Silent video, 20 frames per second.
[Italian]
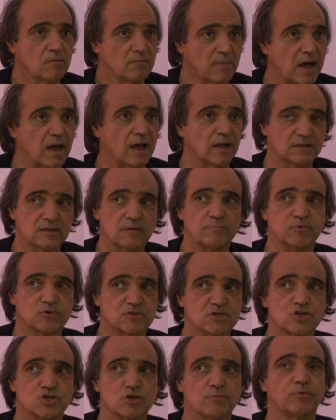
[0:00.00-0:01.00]
ma al tempo
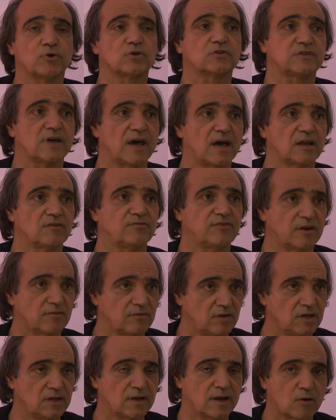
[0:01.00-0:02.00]
stesso portare, far
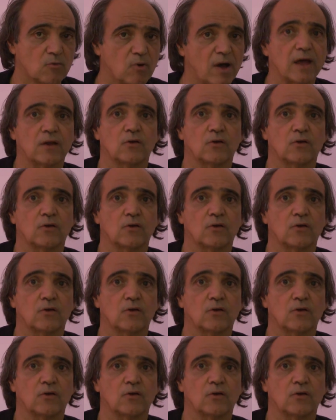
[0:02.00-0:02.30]
venire qua,